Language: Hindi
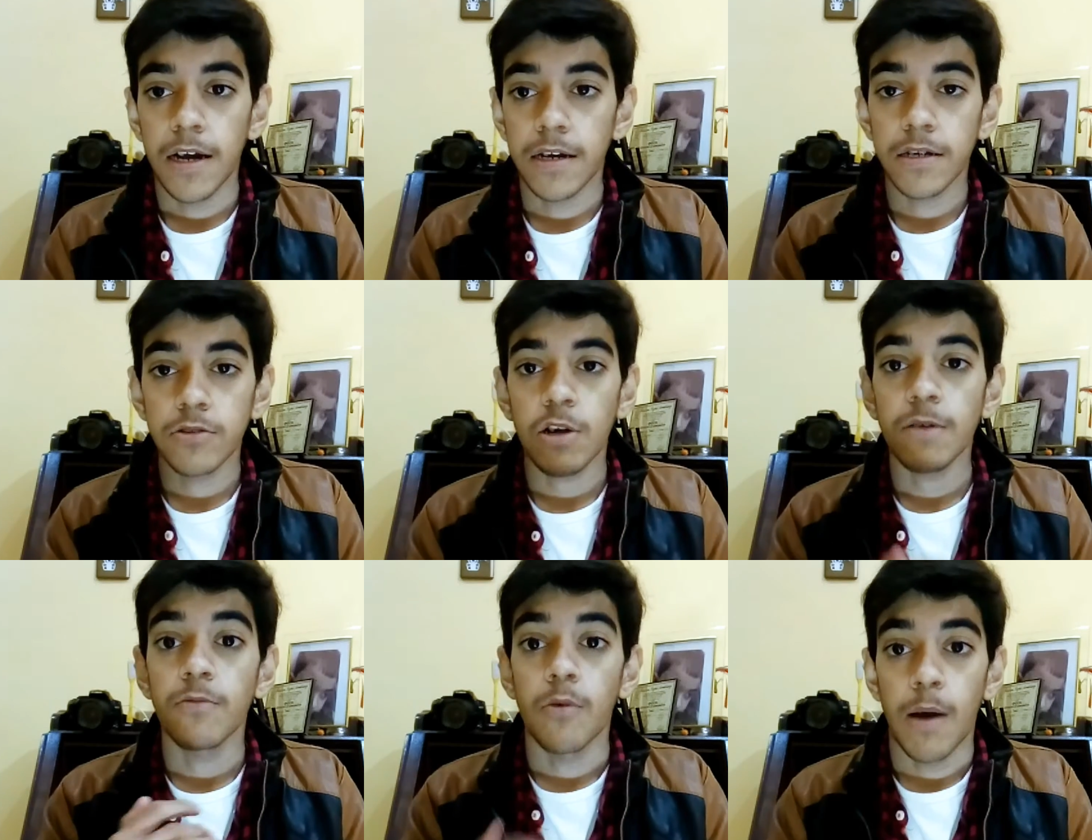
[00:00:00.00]
अगर तो
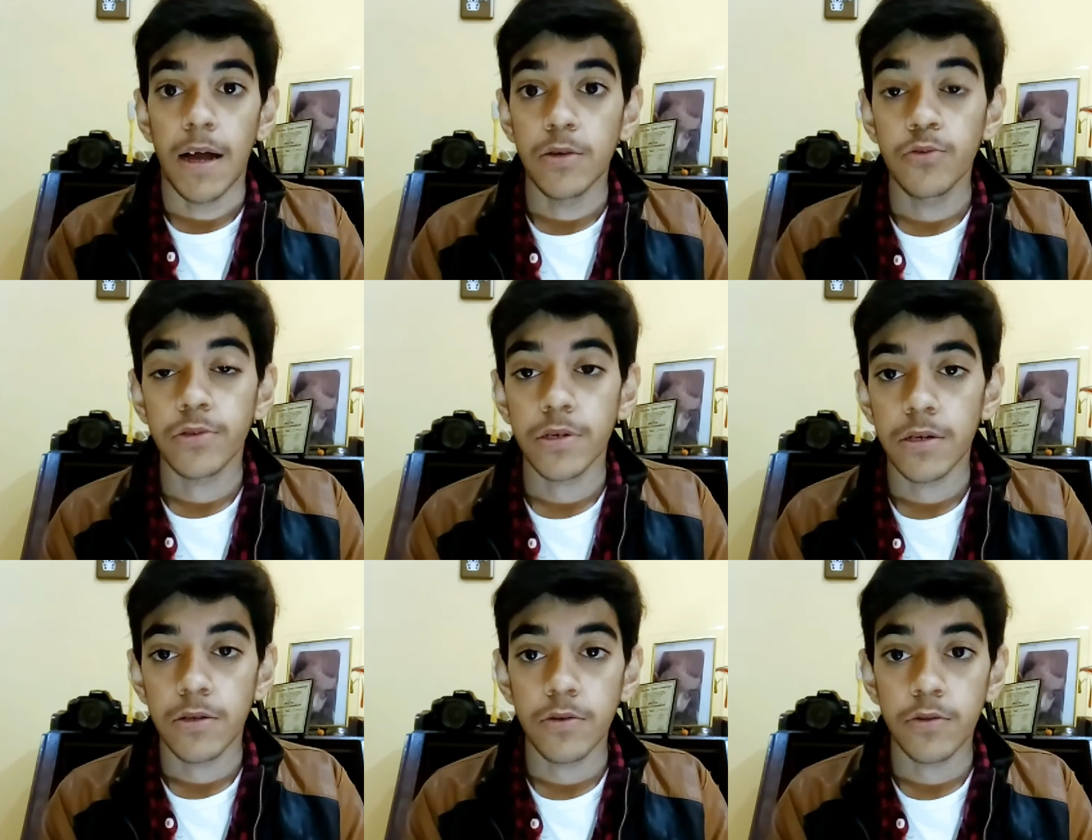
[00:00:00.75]
आप मोबाइल यूज़
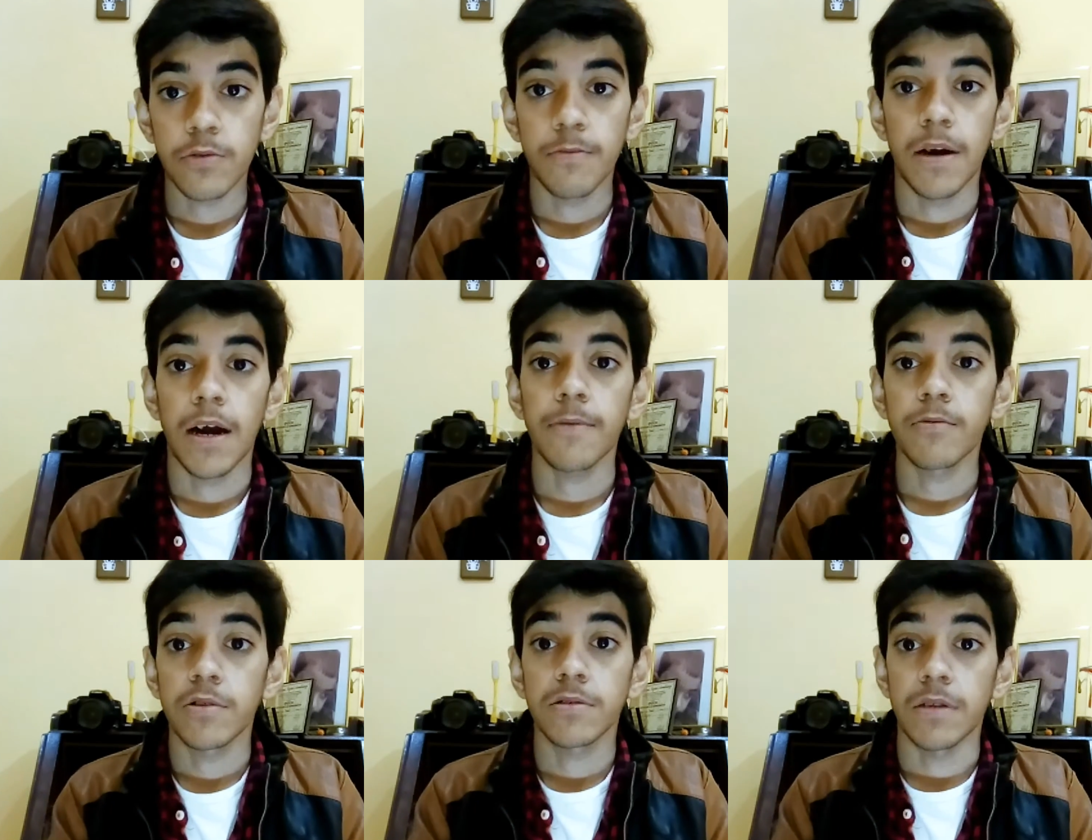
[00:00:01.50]
कर रहे हो तो मैं
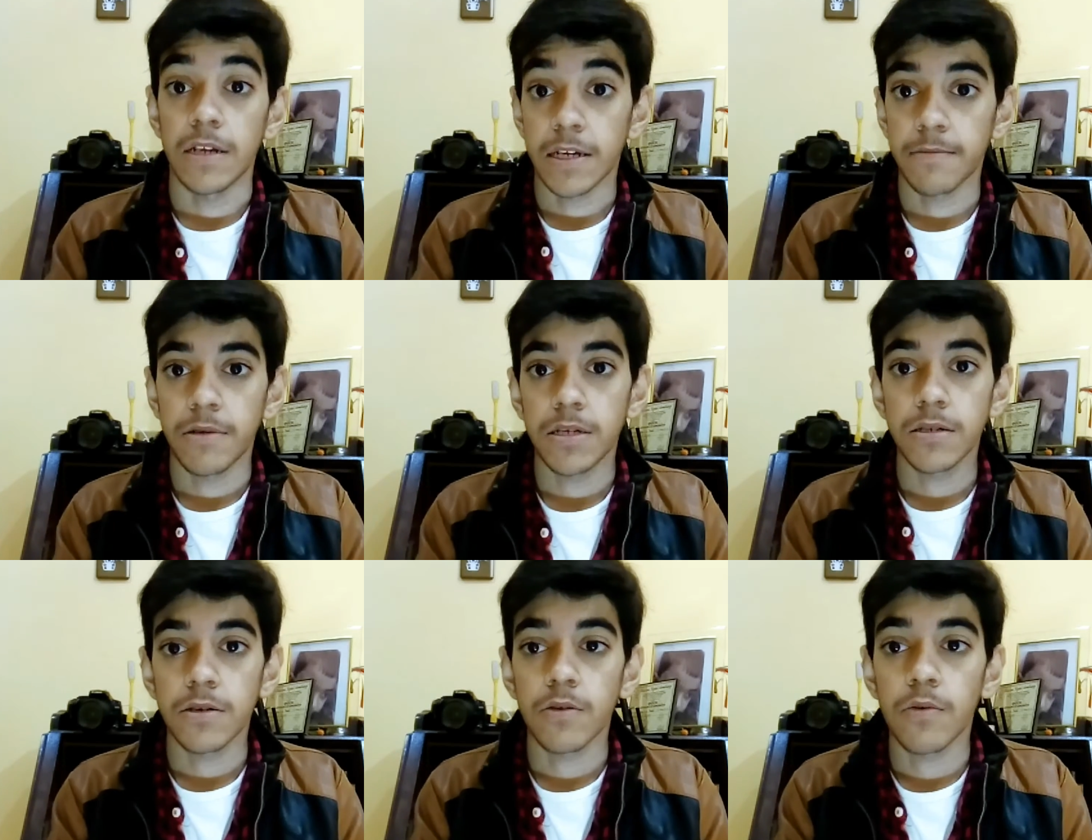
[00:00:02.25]
आपको
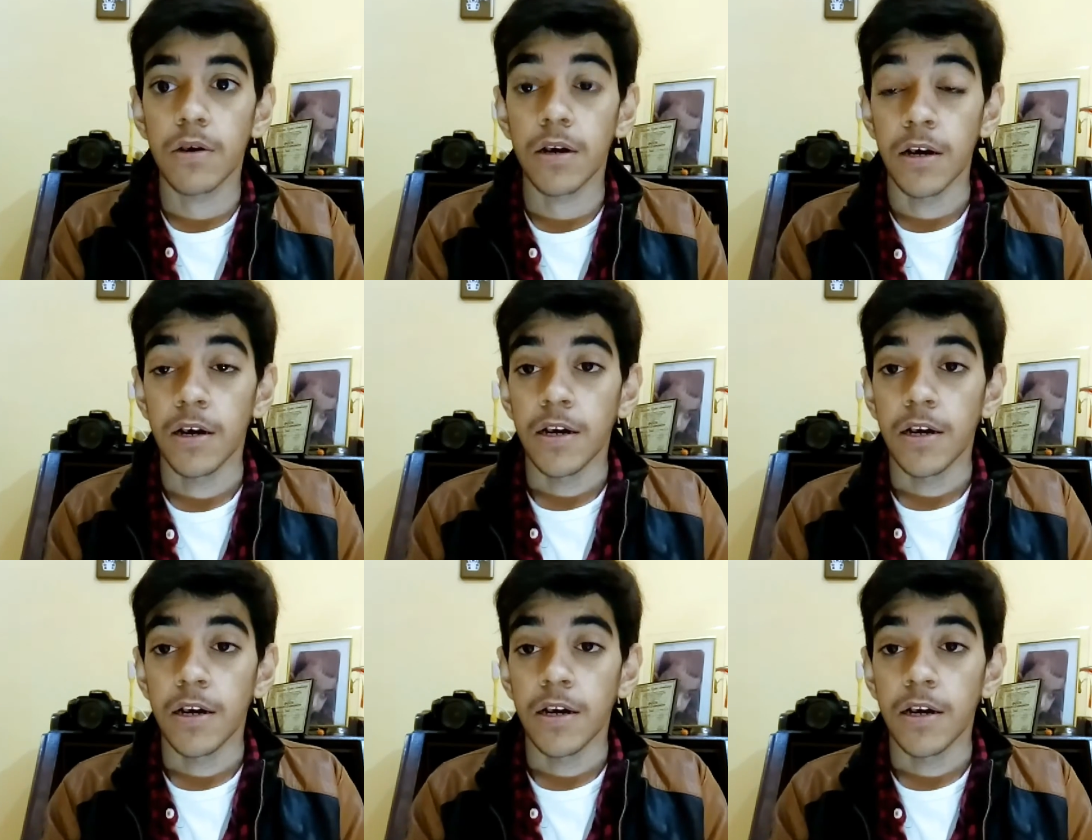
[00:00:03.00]
रिकमेंड करूँगा